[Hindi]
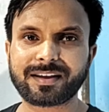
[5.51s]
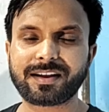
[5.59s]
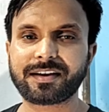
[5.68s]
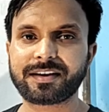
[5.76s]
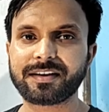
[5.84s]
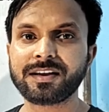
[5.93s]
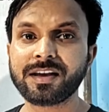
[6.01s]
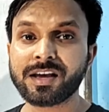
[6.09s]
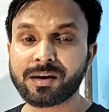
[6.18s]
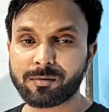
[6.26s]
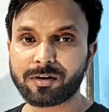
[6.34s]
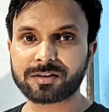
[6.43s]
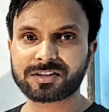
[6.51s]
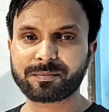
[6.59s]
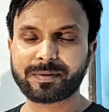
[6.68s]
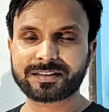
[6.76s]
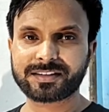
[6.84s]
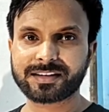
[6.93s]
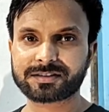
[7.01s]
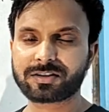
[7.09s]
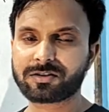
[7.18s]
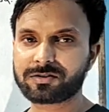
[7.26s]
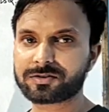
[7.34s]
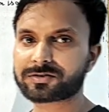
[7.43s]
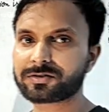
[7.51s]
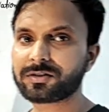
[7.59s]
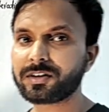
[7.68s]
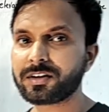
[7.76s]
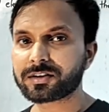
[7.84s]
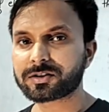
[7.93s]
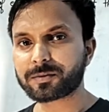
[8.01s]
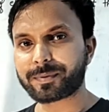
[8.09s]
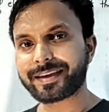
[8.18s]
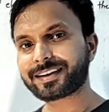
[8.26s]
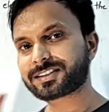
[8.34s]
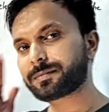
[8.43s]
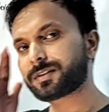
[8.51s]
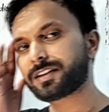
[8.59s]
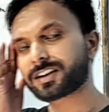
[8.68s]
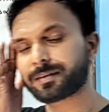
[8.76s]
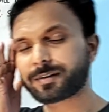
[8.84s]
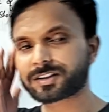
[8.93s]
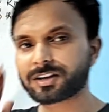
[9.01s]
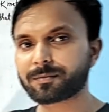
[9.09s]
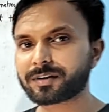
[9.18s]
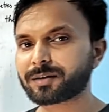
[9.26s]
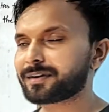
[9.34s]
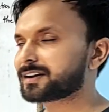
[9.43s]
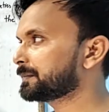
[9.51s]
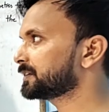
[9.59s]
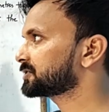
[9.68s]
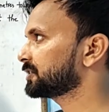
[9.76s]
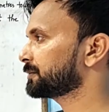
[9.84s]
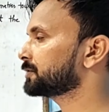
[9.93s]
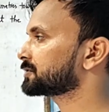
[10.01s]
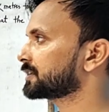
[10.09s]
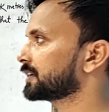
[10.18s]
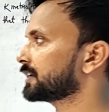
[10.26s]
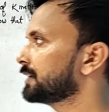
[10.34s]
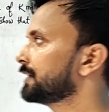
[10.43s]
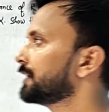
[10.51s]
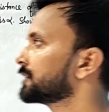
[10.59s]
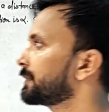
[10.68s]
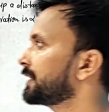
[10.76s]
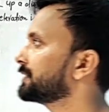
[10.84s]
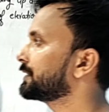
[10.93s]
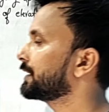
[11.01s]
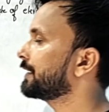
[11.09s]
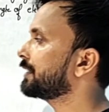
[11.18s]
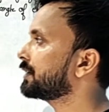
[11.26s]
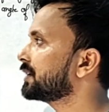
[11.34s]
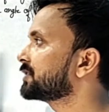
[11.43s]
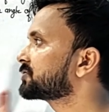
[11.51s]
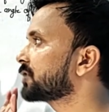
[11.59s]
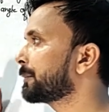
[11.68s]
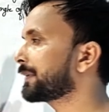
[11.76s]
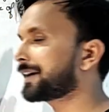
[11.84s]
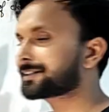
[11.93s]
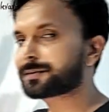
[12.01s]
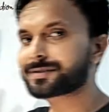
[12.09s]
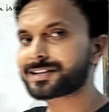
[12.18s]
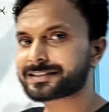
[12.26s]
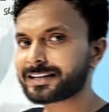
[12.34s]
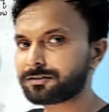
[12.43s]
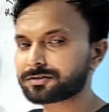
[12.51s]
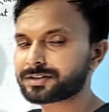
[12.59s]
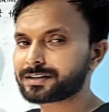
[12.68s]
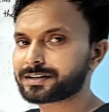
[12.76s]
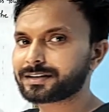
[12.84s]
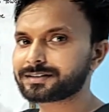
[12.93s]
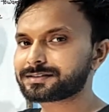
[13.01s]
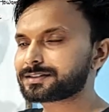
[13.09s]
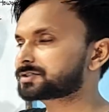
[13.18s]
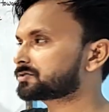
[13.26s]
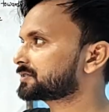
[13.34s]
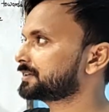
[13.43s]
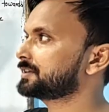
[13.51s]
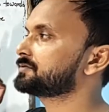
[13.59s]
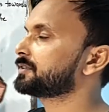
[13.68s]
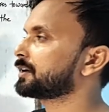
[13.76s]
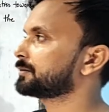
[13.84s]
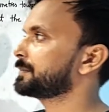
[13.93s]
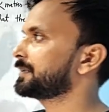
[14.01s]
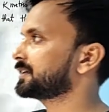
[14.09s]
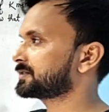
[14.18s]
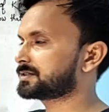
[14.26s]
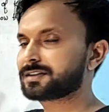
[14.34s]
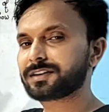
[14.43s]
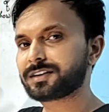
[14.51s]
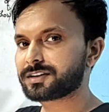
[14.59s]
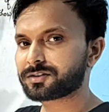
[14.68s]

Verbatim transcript: पढ़ाई लिखाई बहुत ही बेहतर तरीके से करोगे दोस्तों तो, तो पढ़ाई के सफर आगे बढ़ते हैं अपने हम अगले प्रश्न पर पहुँचते हैं बड़ा ये इस टॉपिक का सबसे अच्छा क्वेश्चन है दिस क्वेश्चन इज वन ऑफ द बेस्ट